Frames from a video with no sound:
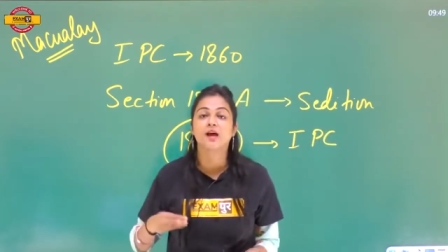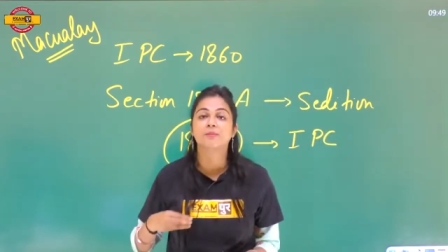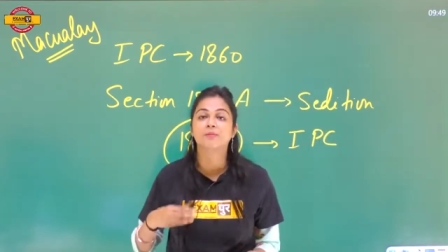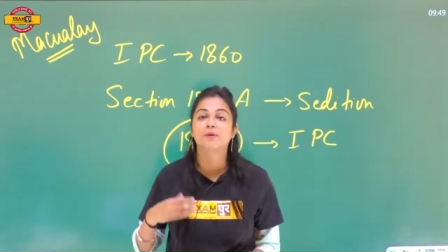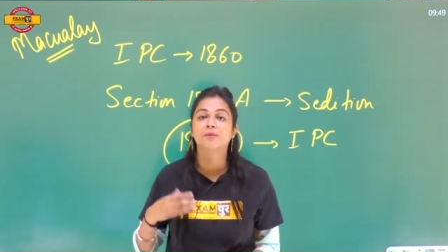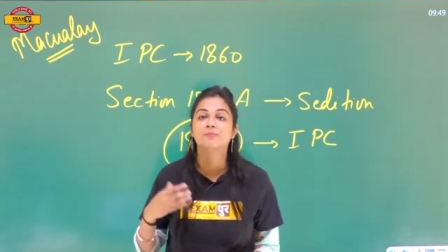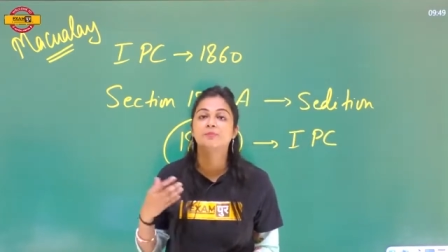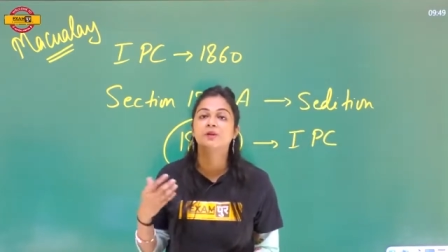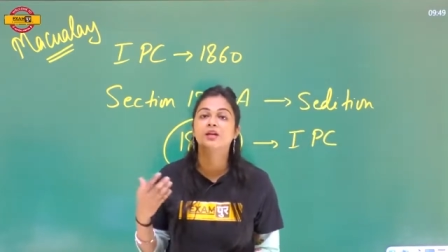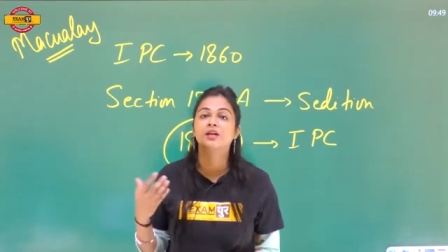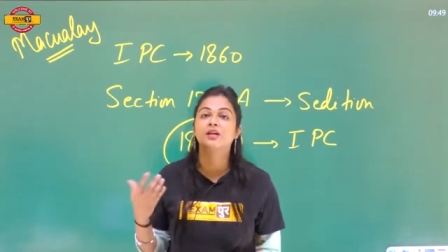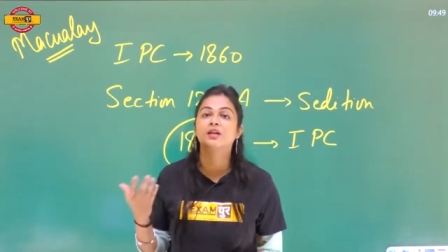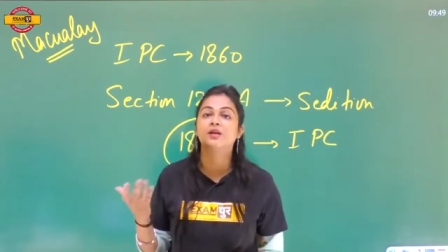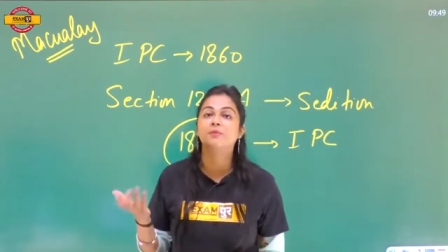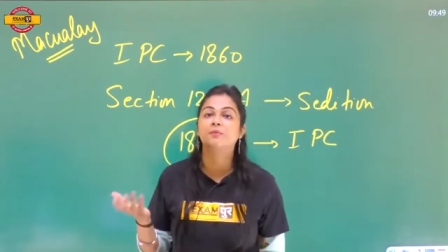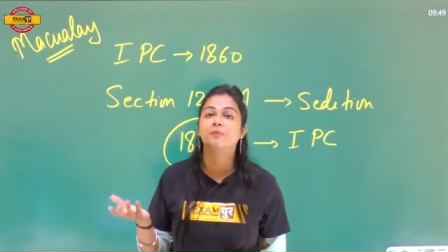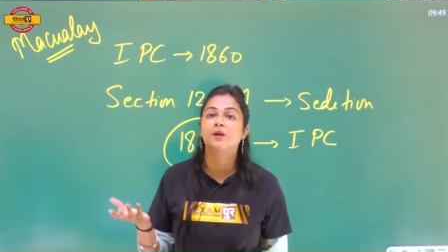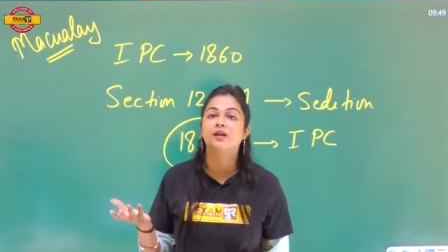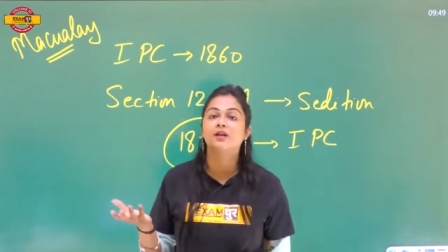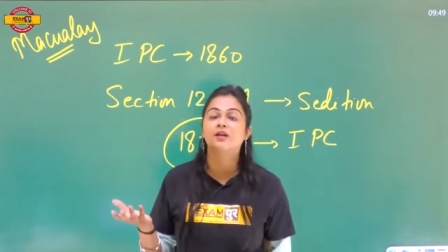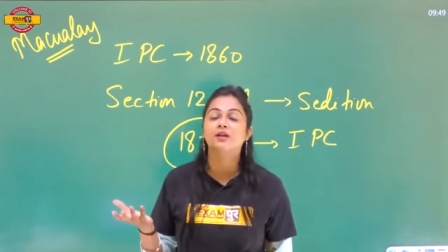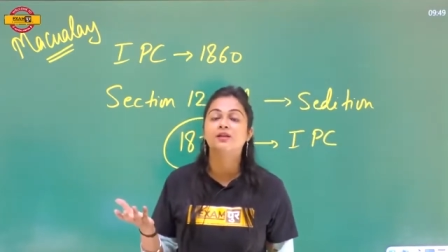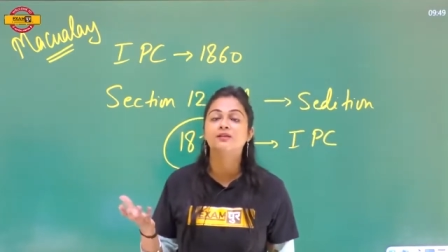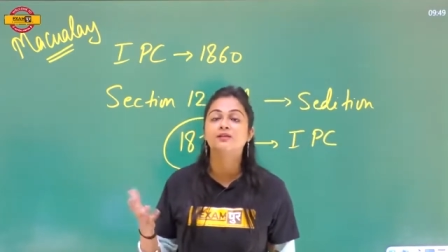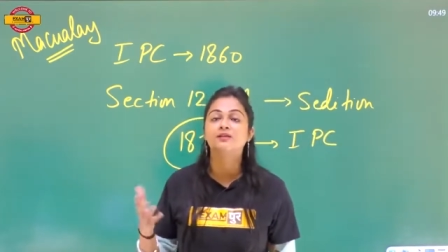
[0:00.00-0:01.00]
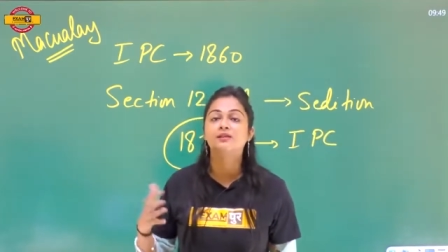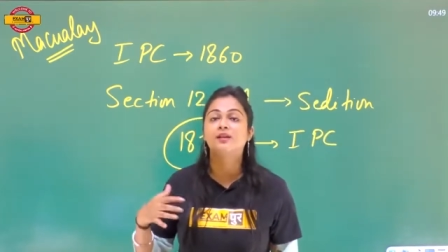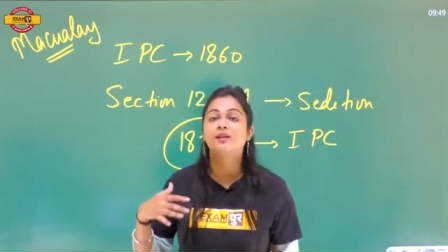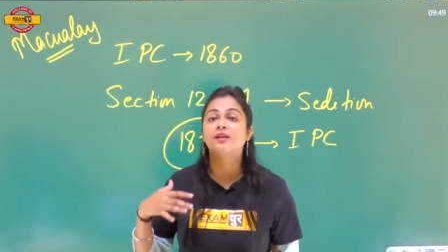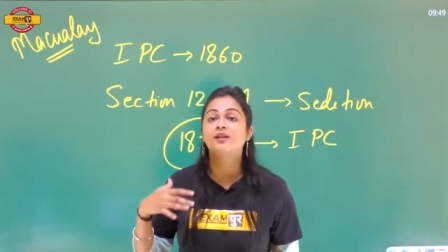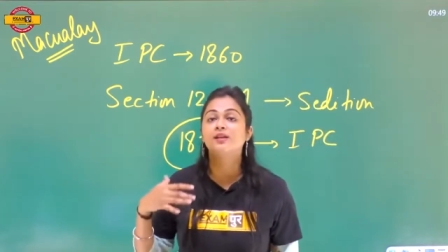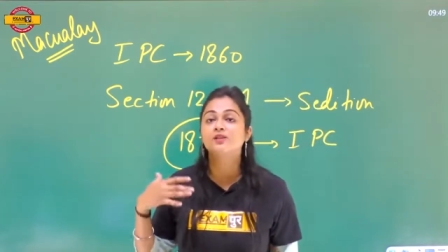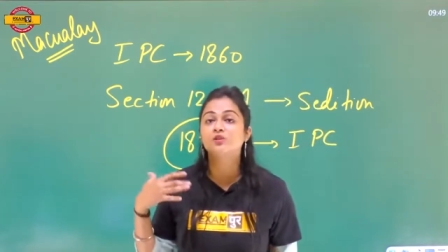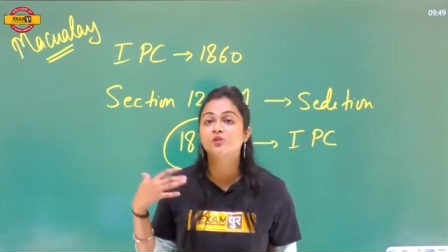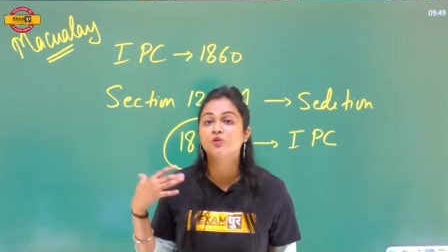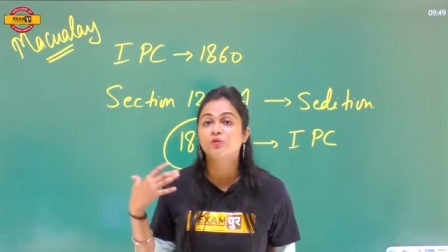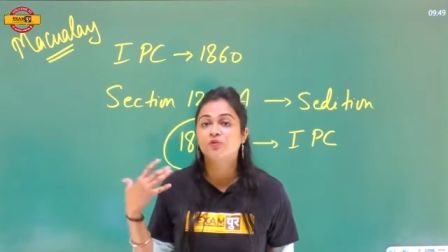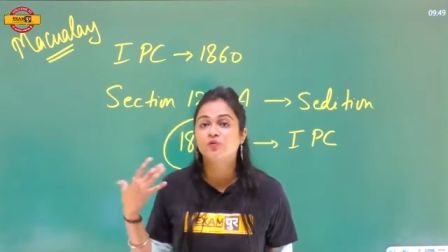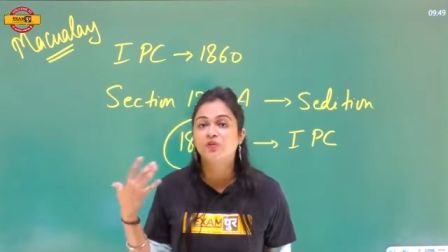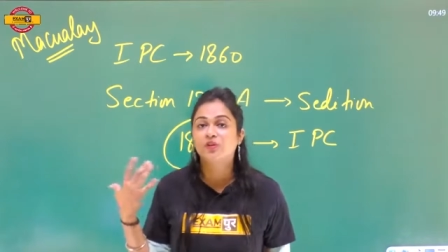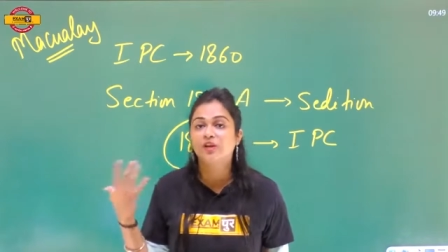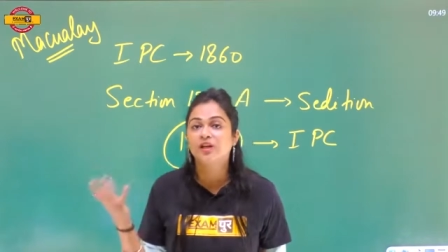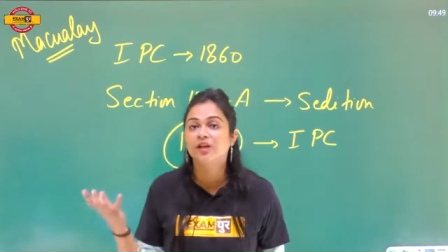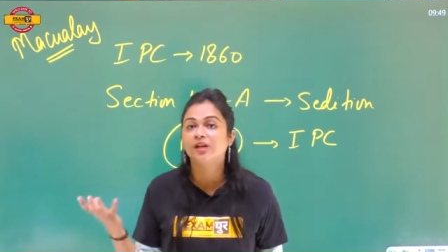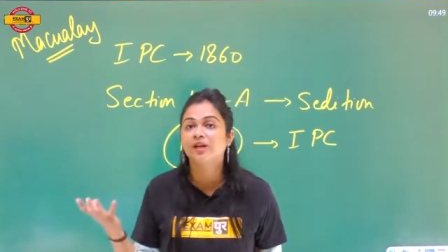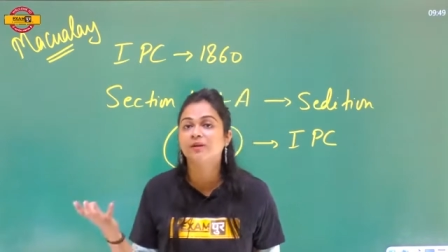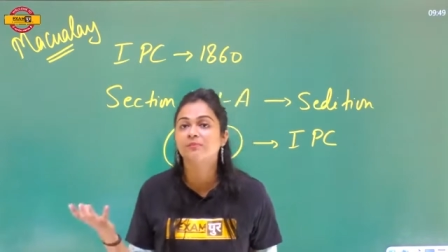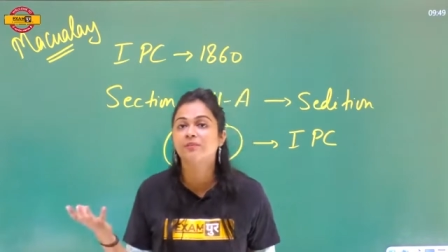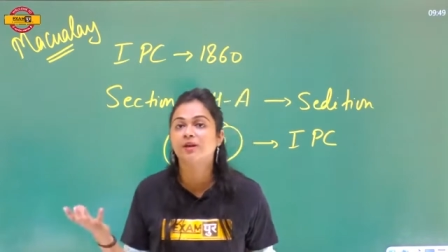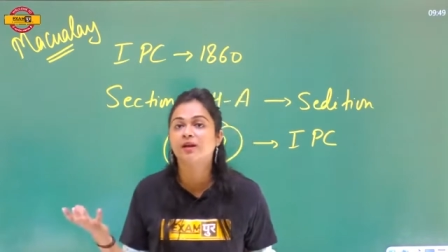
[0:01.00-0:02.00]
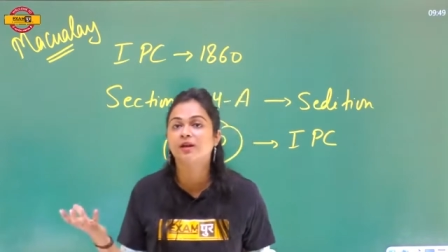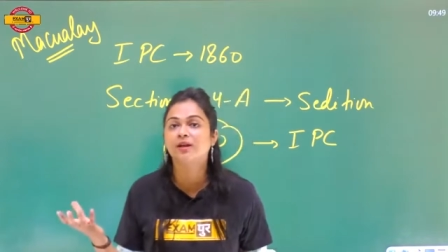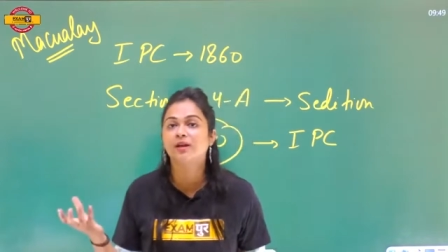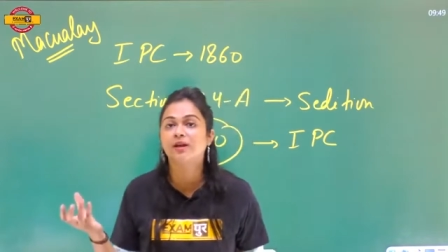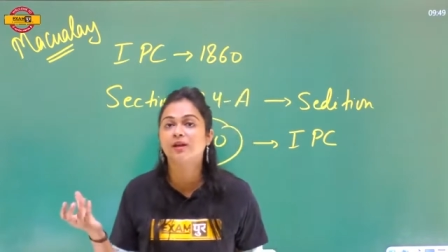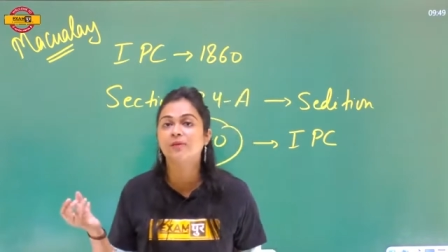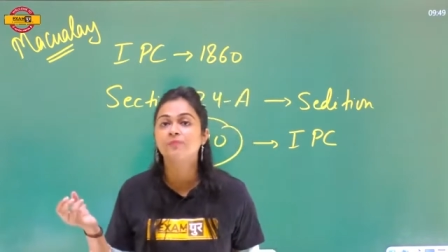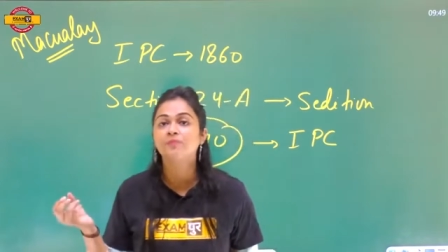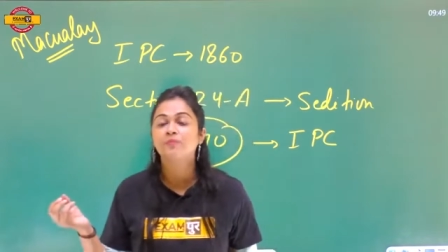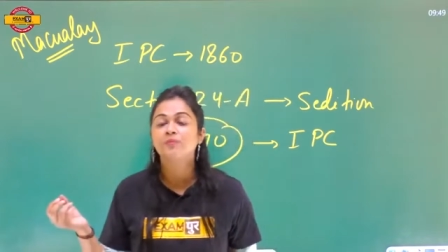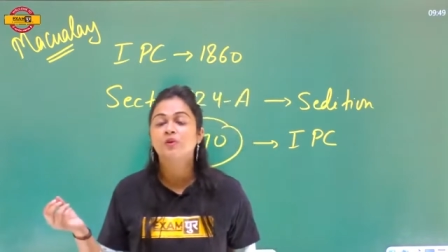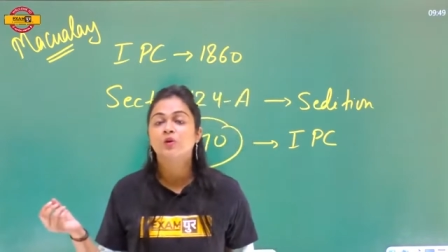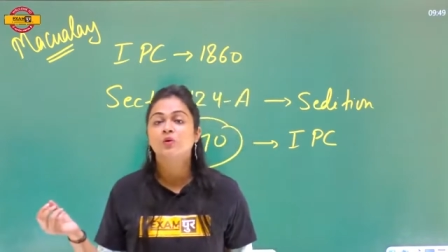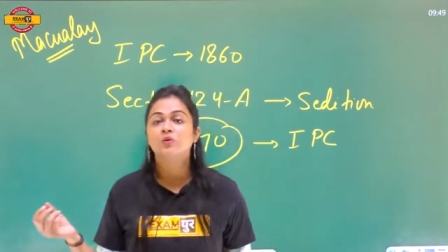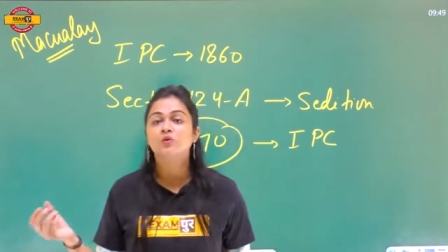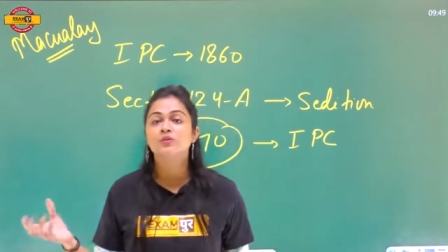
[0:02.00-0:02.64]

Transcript: हम अपने इंडिपेंडेंस के लिए जो फ्रीडम कर रहे हैं